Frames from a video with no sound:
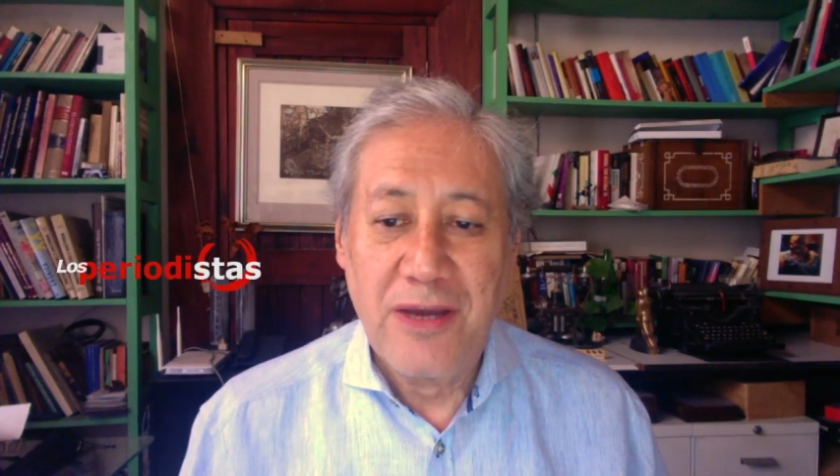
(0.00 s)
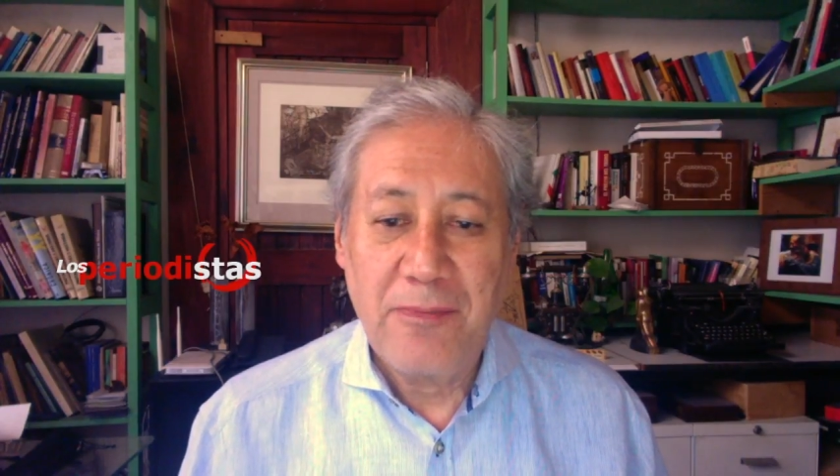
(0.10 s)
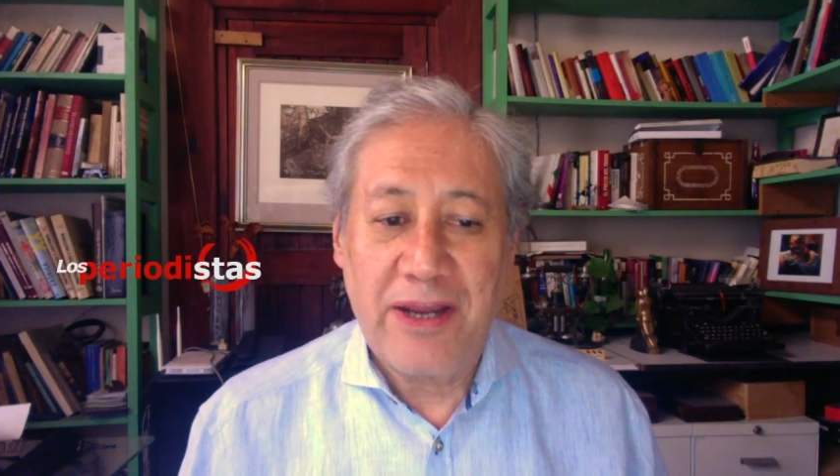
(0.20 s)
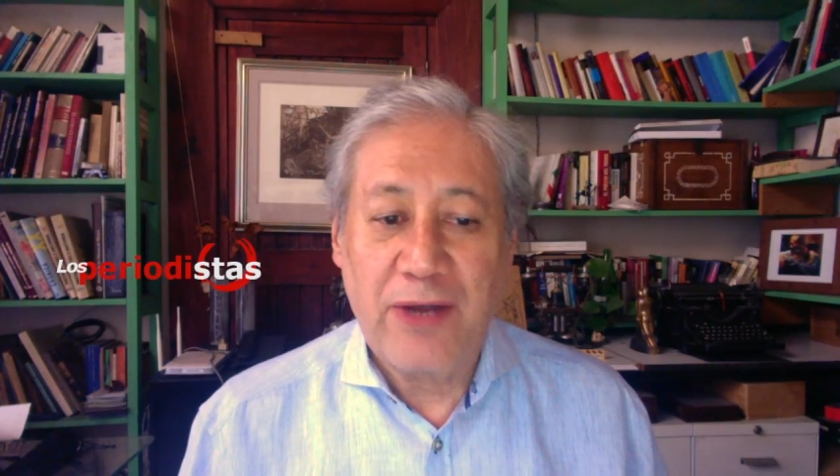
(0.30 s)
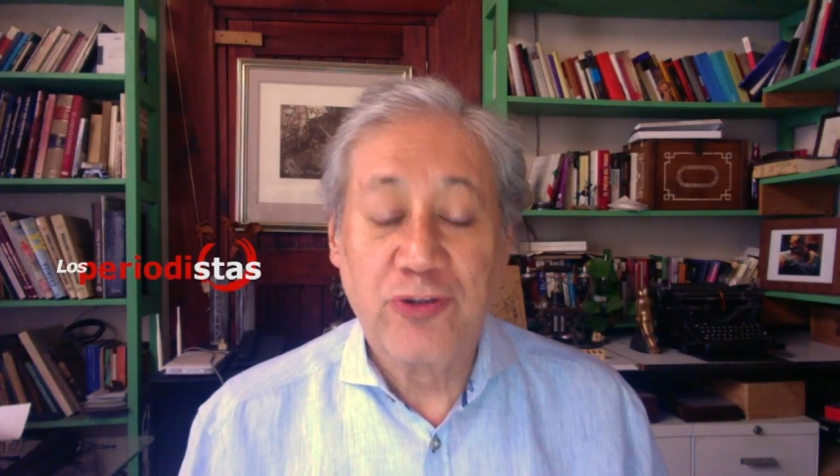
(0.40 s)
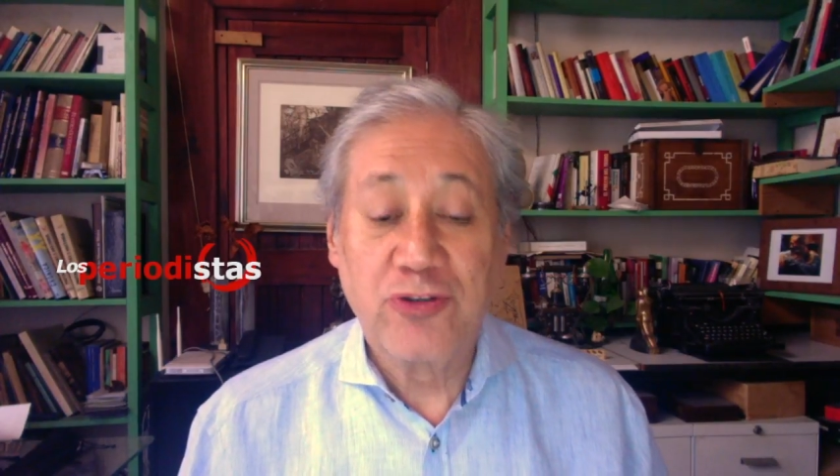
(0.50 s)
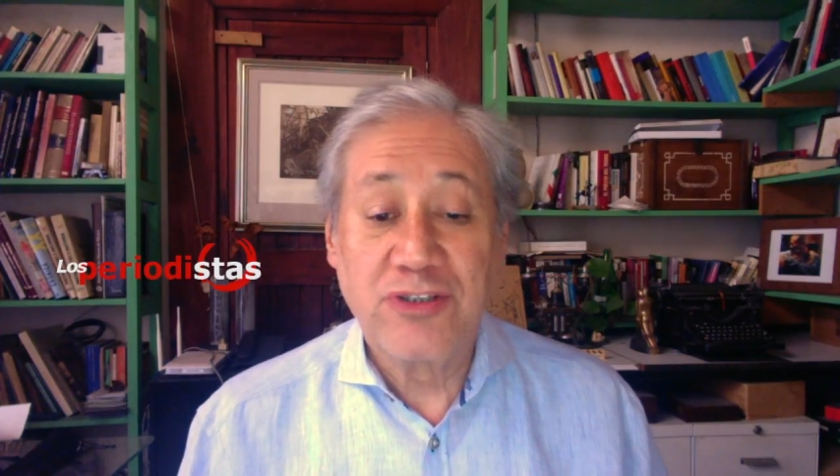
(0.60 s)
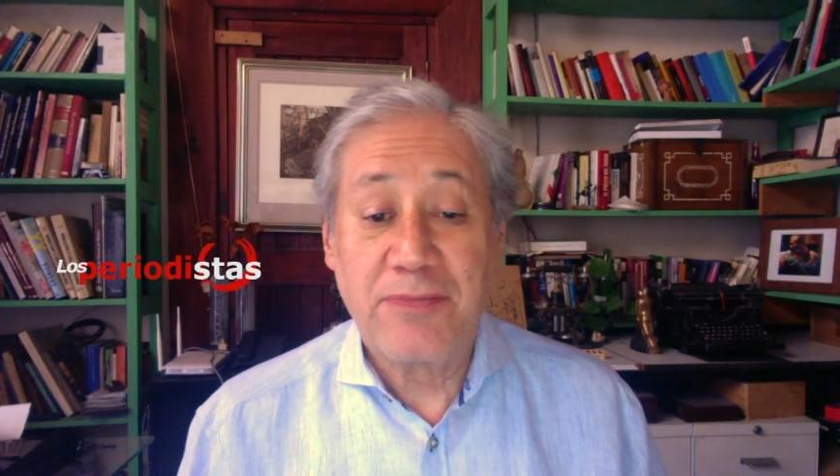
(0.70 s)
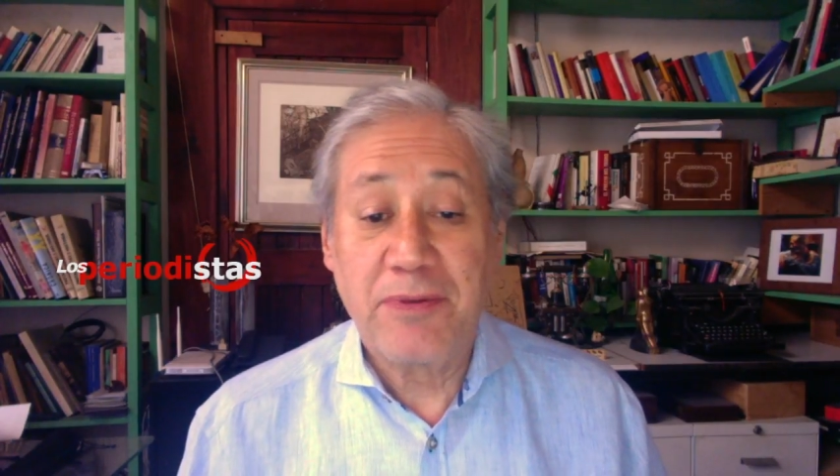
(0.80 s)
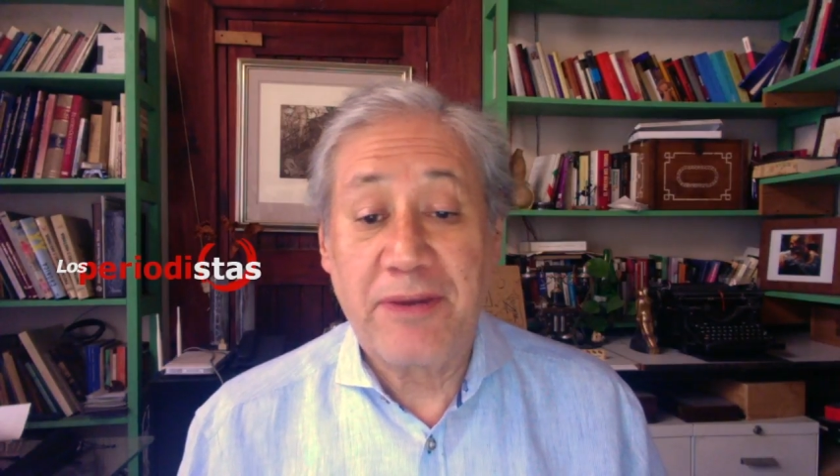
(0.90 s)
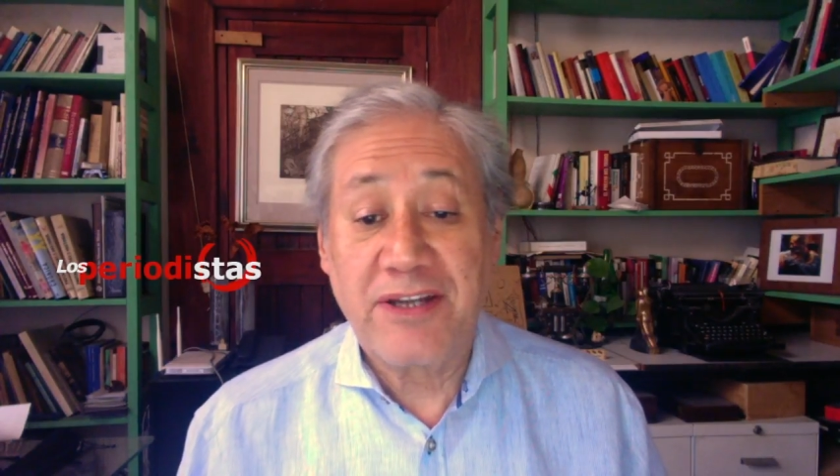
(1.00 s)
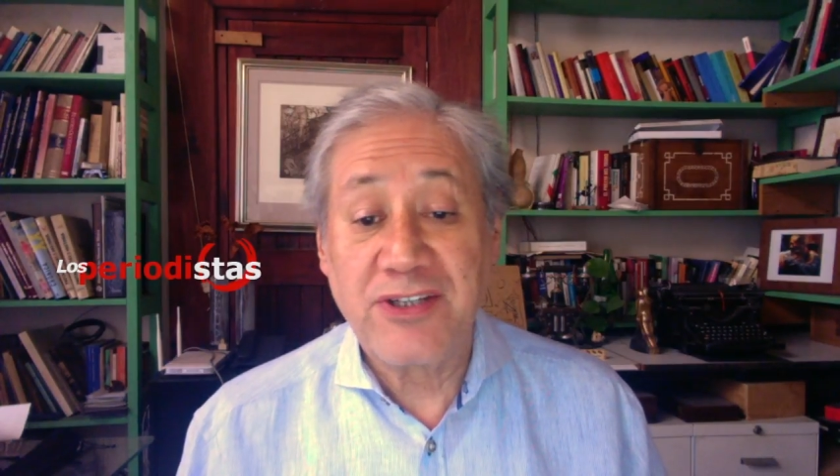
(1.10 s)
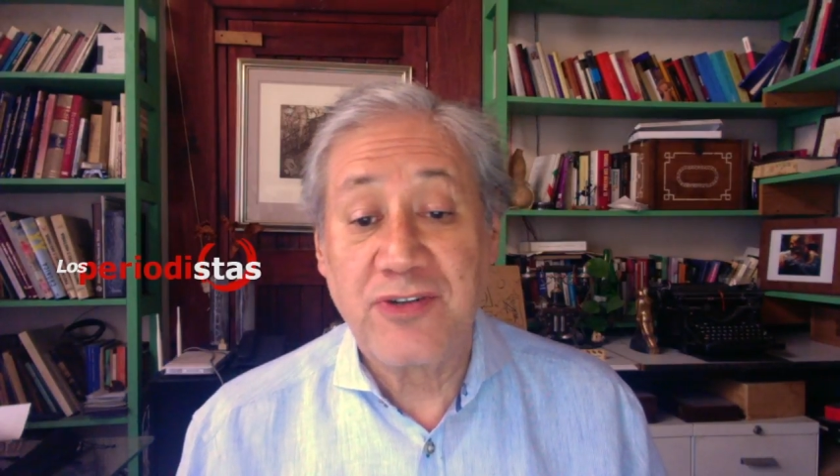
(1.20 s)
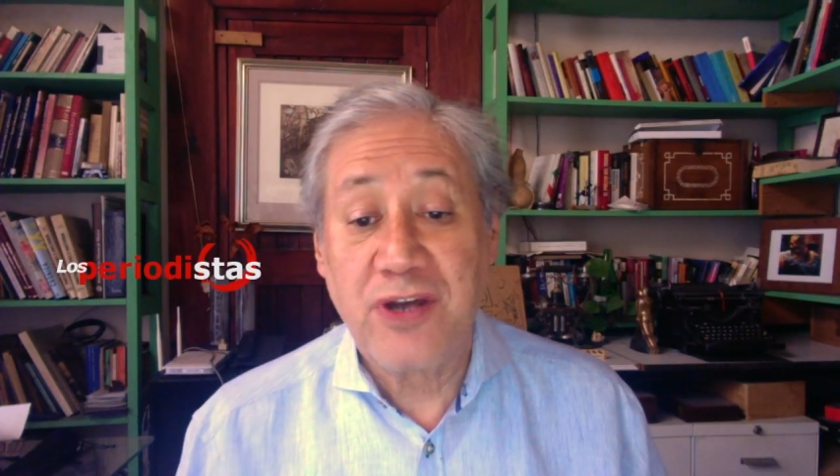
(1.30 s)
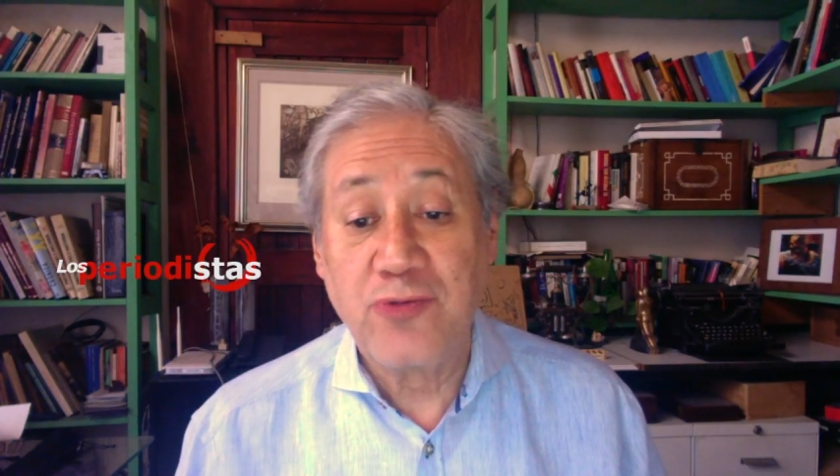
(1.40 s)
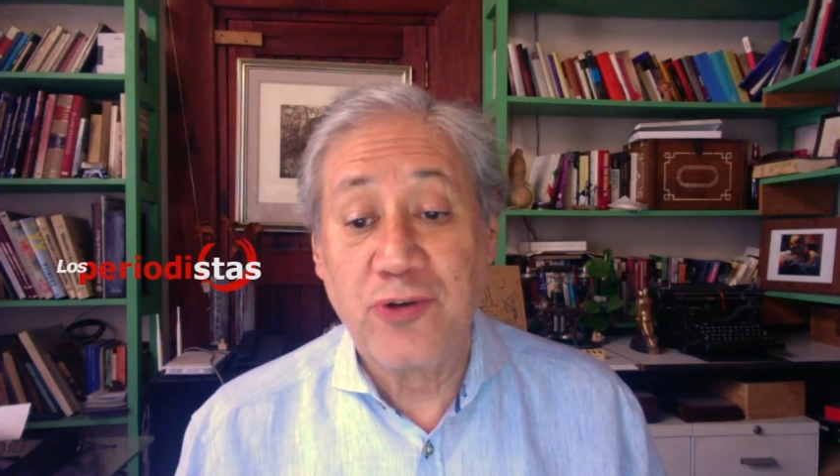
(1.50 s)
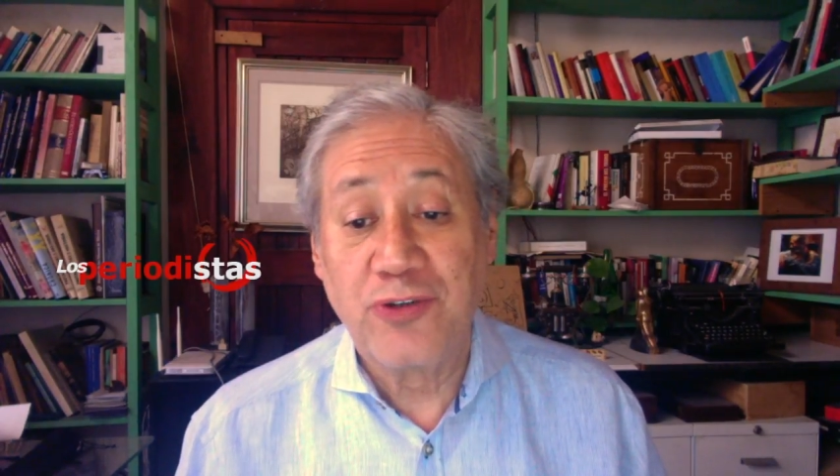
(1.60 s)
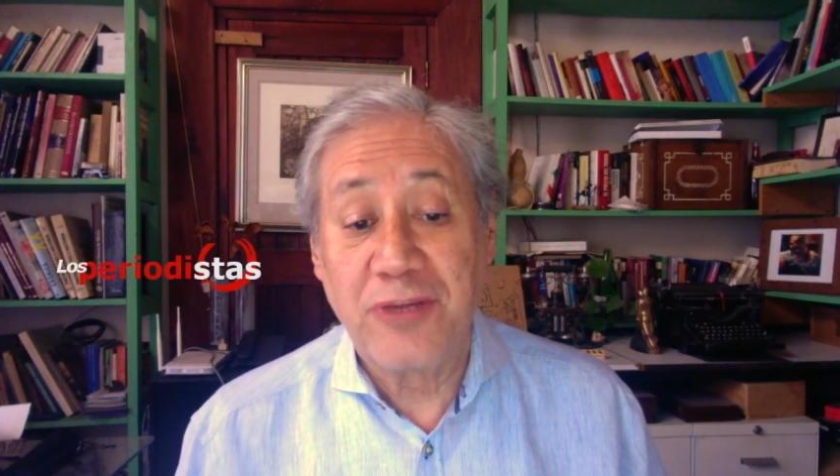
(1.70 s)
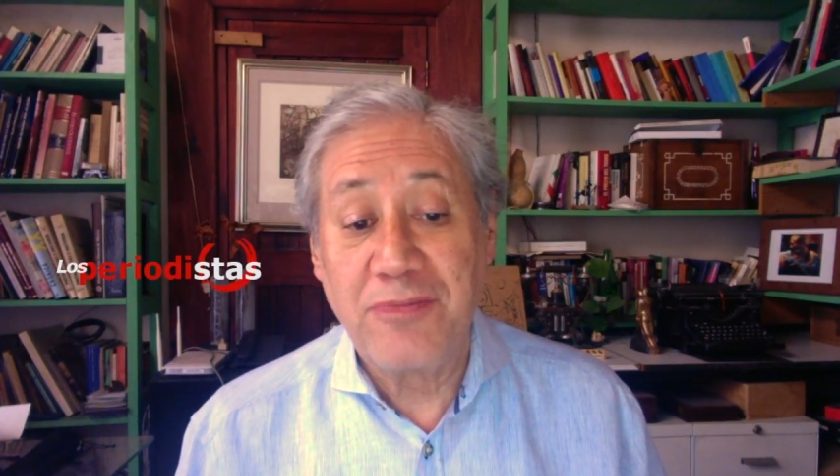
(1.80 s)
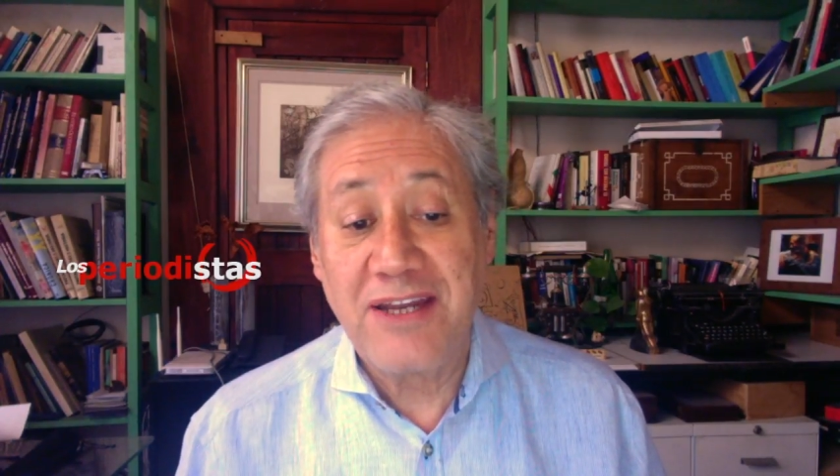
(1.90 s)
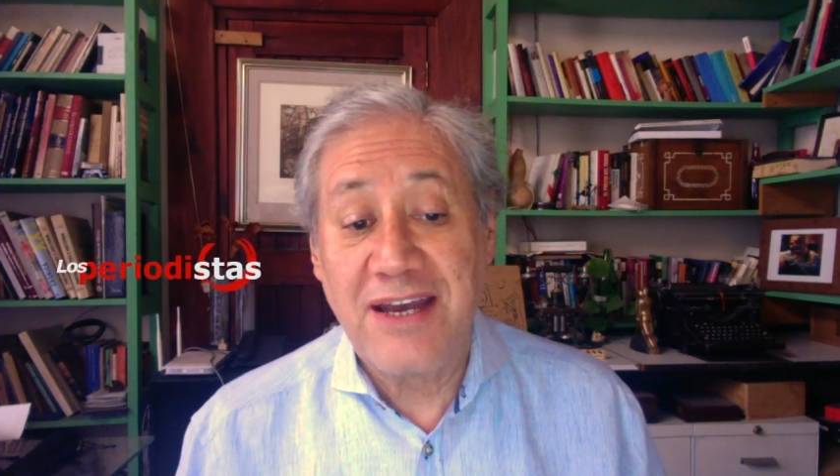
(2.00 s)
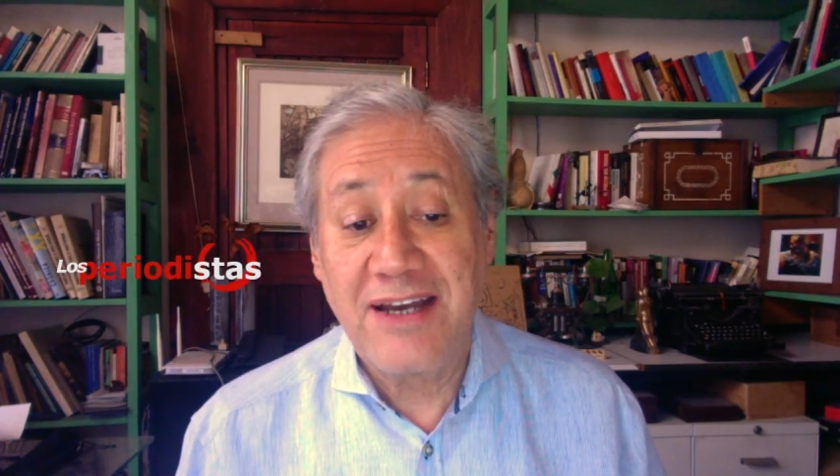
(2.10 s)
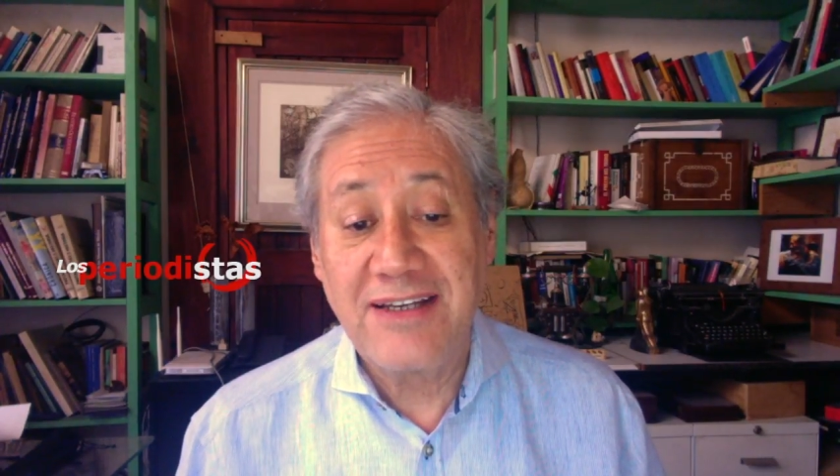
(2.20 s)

Para otros la preparación aún no termina